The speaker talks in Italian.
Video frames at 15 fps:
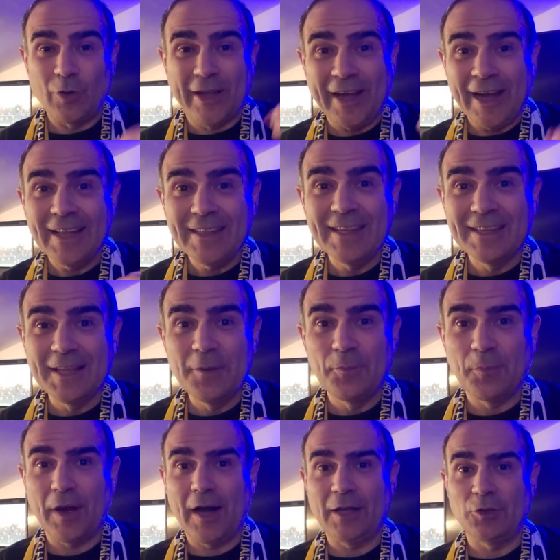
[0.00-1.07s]
grande del
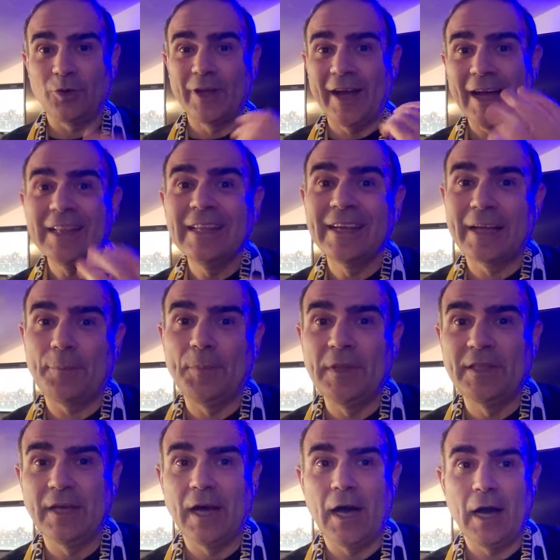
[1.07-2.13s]
Prato, grande
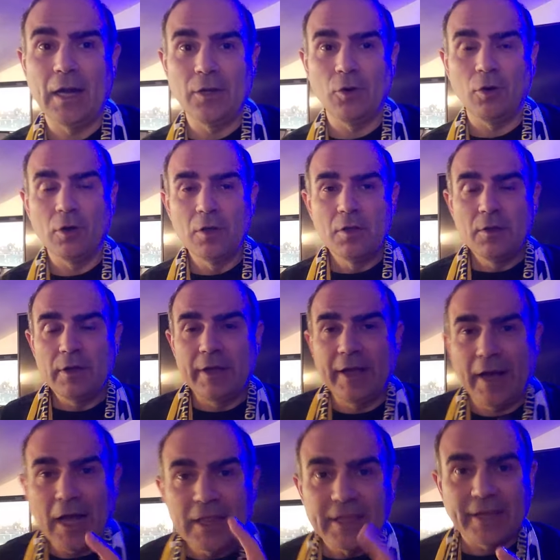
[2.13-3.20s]
capitano,
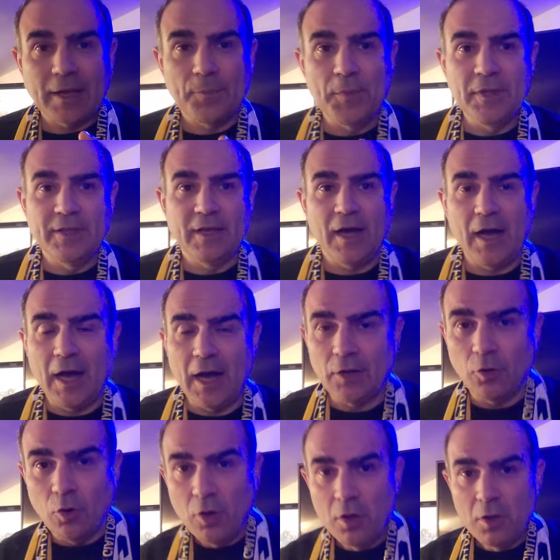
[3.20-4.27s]
grande
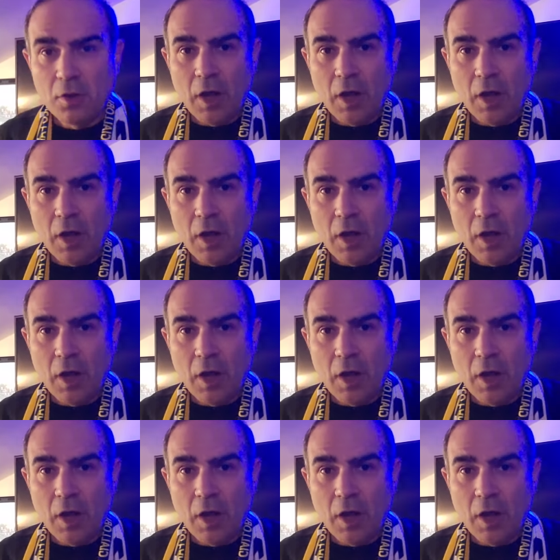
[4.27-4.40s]
capitano.